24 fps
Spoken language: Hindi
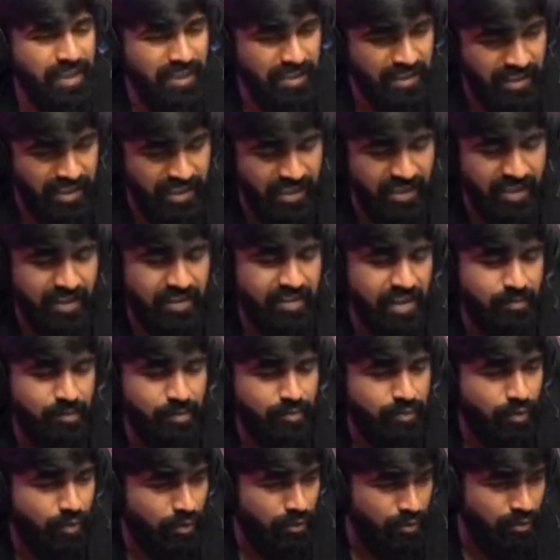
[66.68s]
भी तीन हज़ार
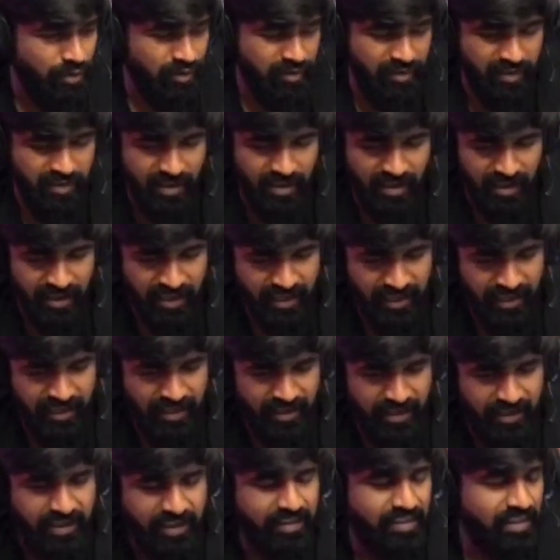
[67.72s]
भी फॉलोअर्स करने के
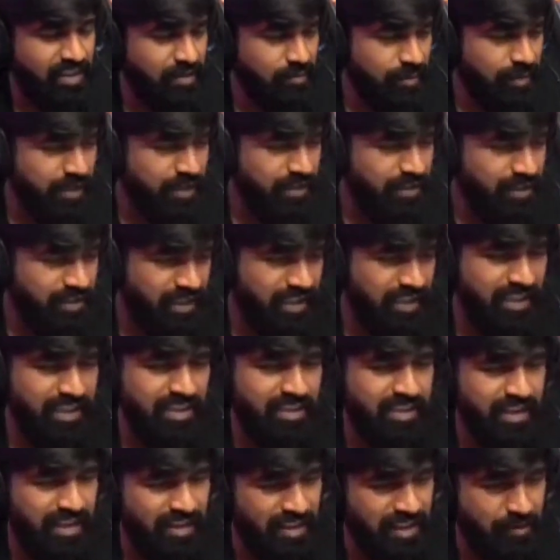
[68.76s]
लिए ना कितनी मेहनत लगती है
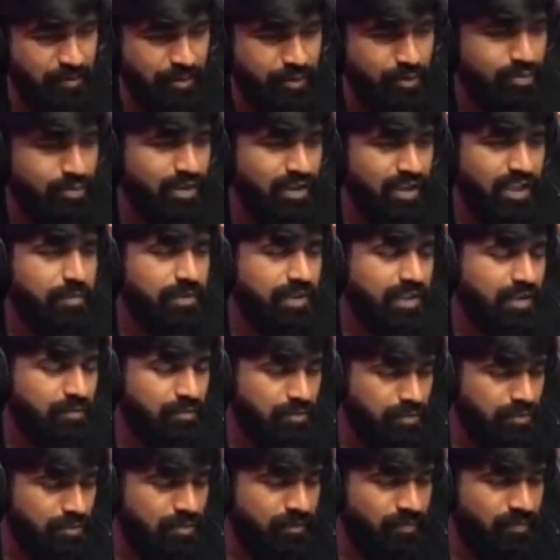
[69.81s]
तीन चार हज़ार भी तुझे नहीं पता
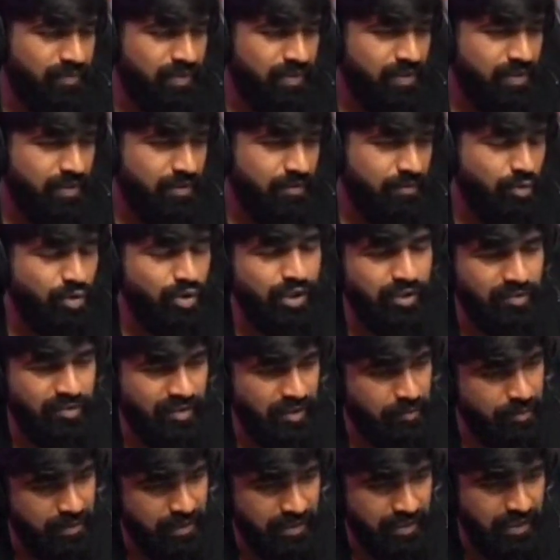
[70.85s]
है ब्रो बहुत
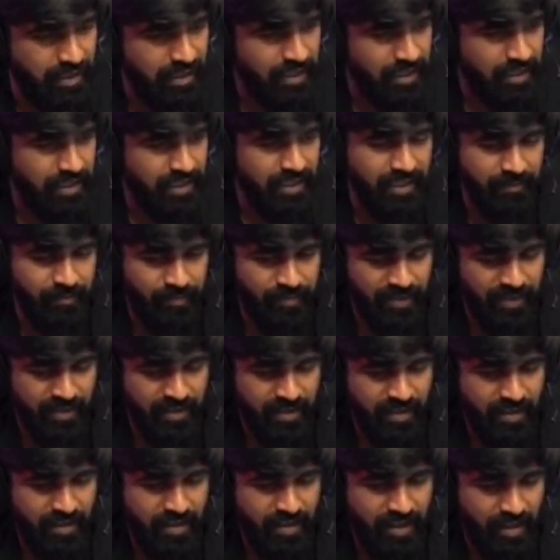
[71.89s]
घिसनी पड़ती है ठीक है
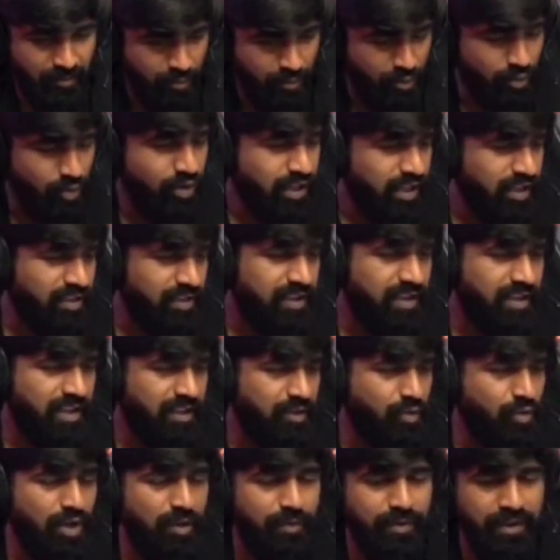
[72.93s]
हम लोगों ने घिसी
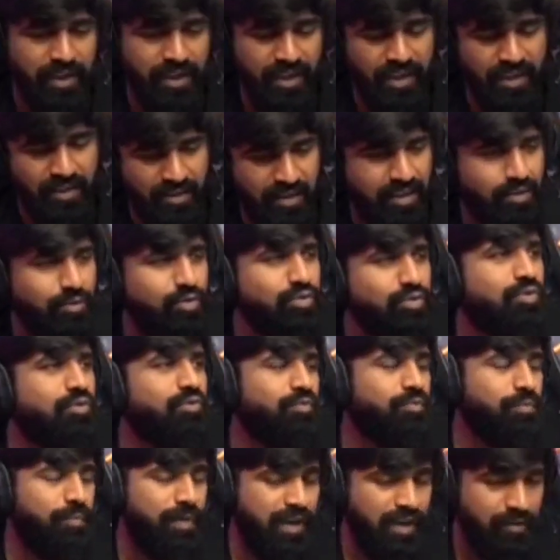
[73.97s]
है तूने भी चल तू
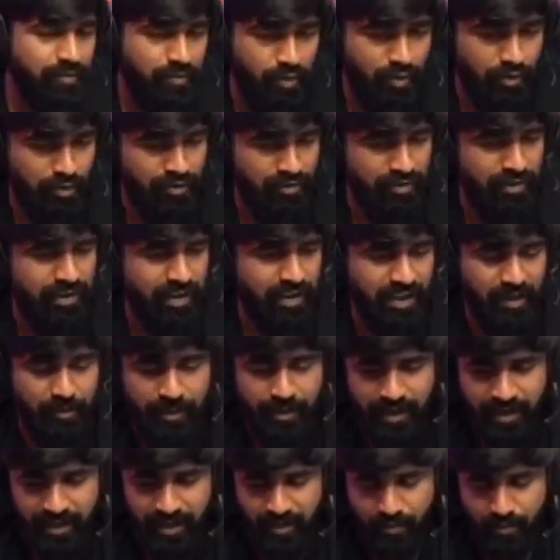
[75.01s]
तो पेड़ फॉलोअर्स लगा के
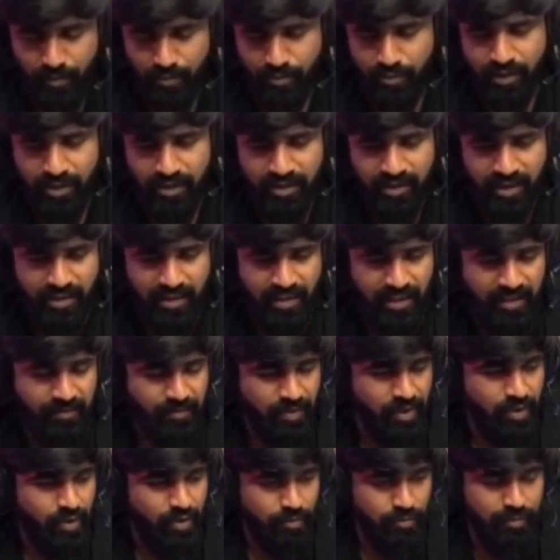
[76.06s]
बैठा है वो तो दिख जाता है
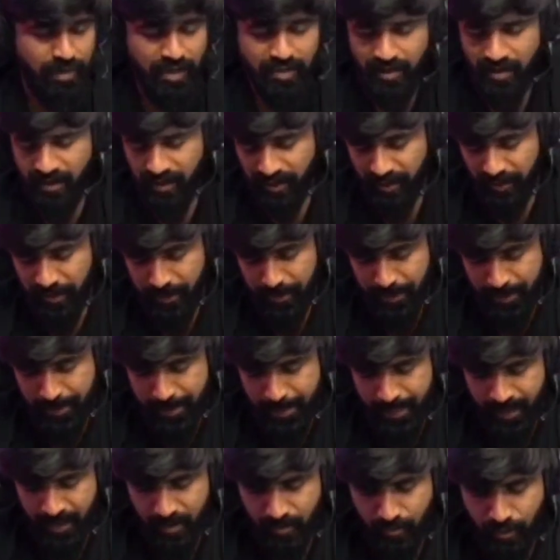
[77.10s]
बात अलग है
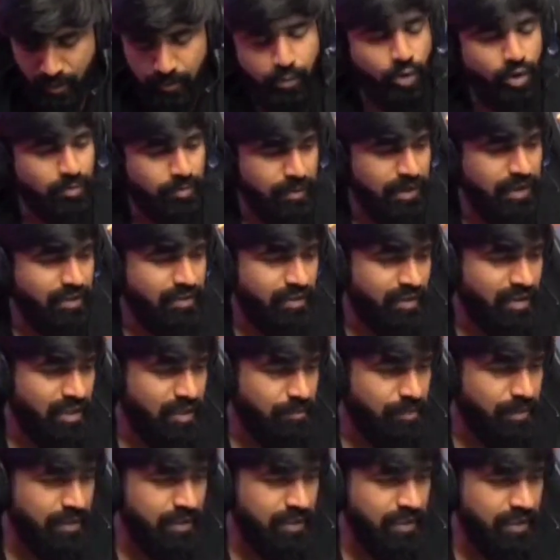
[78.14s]
बट बहुत मेहनत
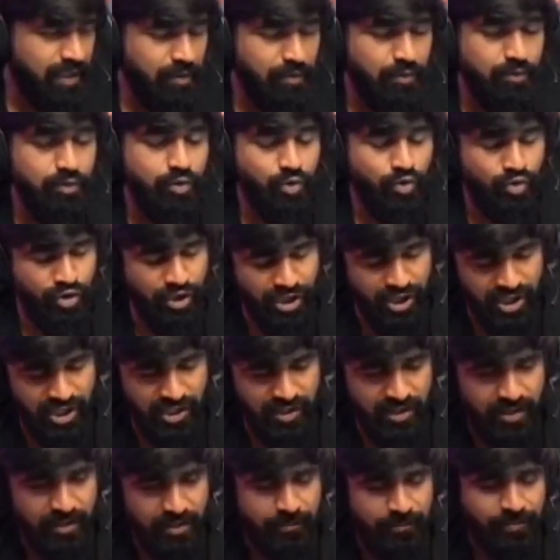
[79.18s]
करनी पड़ती है दूसरी
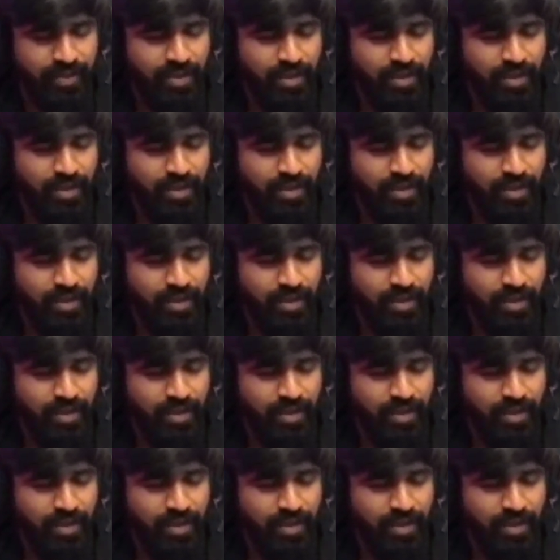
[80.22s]
चीज़